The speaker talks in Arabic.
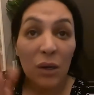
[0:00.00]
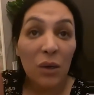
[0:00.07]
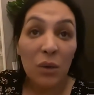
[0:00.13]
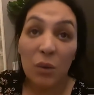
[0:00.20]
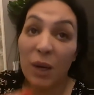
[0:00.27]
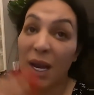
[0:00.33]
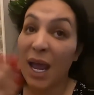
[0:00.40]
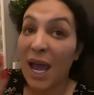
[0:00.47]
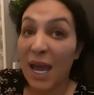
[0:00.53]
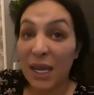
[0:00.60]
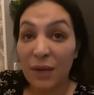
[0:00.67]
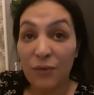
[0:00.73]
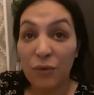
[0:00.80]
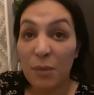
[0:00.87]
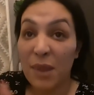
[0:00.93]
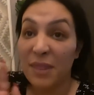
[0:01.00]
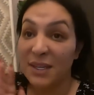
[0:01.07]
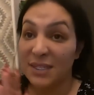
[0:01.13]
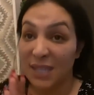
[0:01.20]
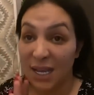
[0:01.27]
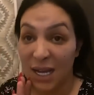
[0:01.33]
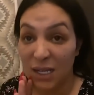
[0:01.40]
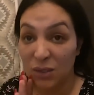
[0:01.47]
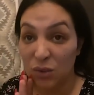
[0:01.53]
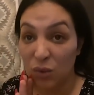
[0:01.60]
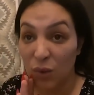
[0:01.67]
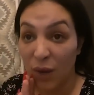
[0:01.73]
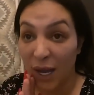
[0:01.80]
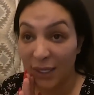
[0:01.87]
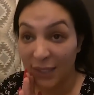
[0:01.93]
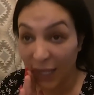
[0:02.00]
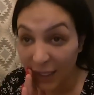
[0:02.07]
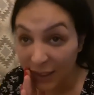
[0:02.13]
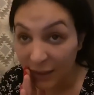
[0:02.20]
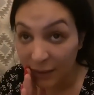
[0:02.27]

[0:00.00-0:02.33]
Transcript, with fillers: ولا أعرف ماذا سيحصل غدا اني